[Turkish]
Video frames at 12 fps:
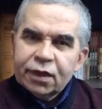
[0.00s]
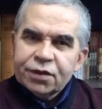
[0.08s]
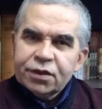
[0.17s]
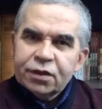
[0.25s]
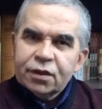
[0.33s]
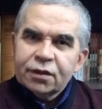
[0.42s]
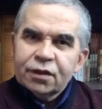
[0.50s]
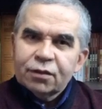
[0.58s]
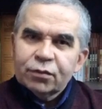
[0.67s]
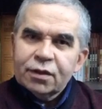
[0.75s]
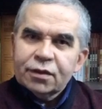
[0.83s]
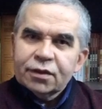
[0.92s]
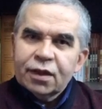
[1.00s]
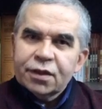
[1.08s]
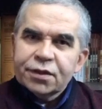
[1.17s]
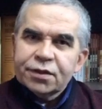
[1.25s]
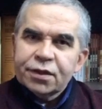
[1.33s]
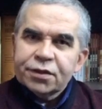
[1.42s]
gerçek anlamda
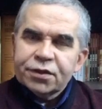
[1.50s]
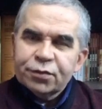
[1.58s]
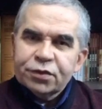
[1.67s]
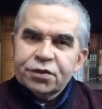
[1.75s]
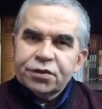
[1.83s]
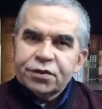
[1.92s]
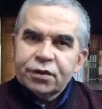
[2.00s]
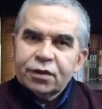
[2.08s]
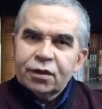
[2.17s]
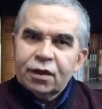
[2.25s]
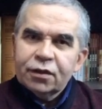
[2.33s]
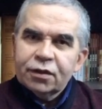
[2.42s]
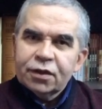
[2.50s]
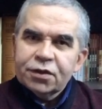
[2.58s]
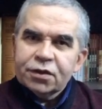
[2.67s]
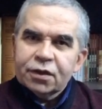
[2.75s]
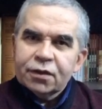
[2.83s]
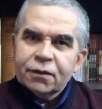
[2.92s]
gerçekçi bir
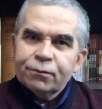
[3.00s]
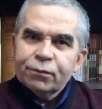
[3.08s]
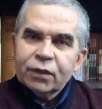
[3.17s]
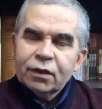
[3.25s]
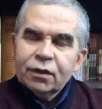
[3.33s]
anlayışla